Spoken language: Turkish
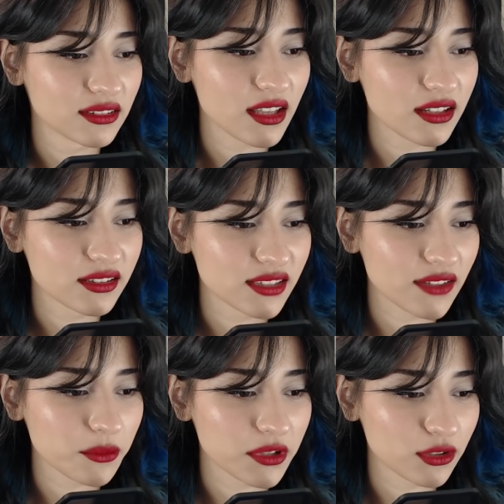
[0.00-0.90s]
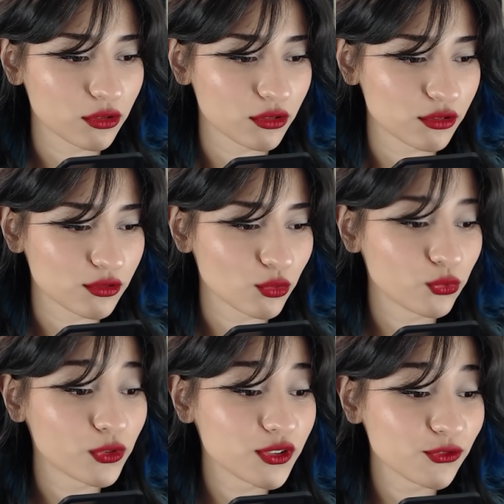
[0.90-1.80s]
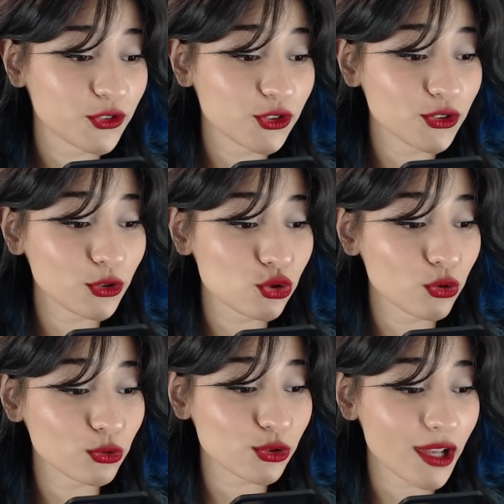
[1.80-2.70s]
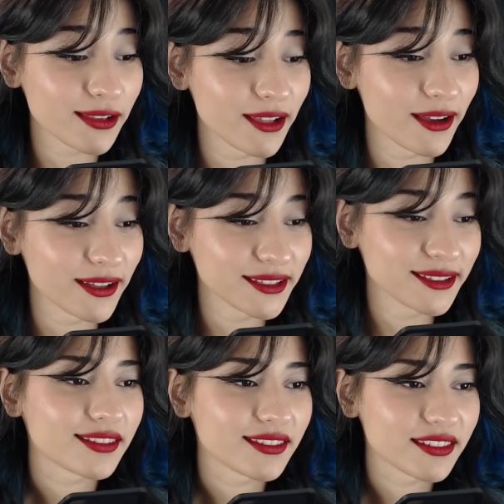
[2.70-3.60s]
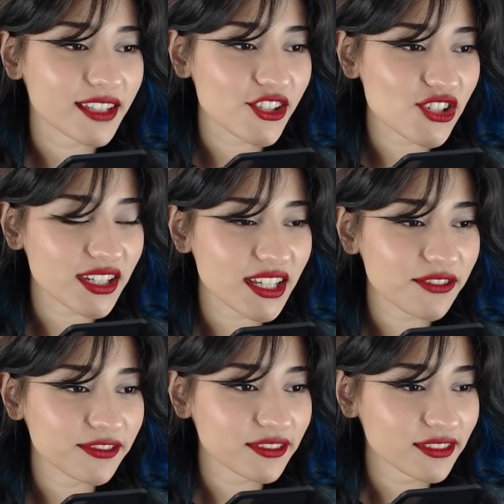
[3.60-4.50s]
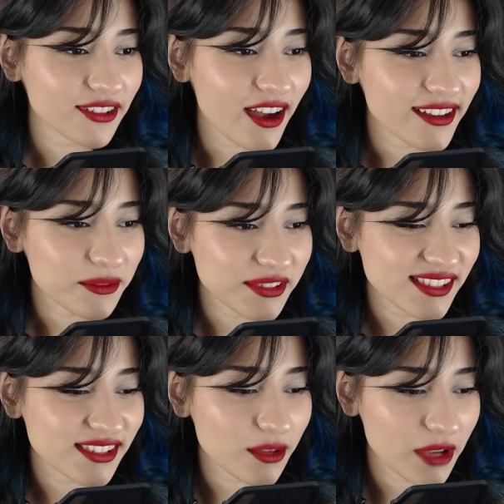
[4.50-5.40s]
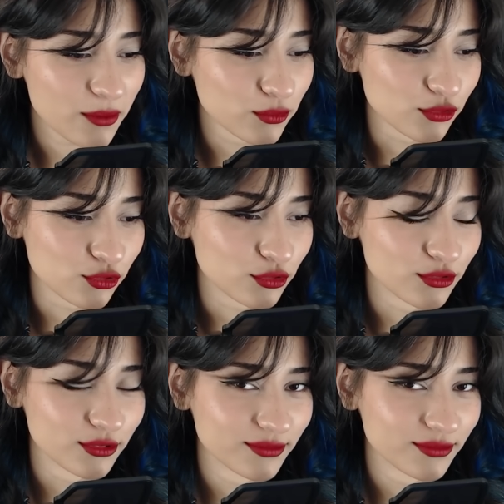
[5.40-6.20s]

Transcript: Ha kızı eve bırakıyoruz. Of kızın fiziği de çok güzel lan. Gece keyif. Kanka biz sabah buluştuk.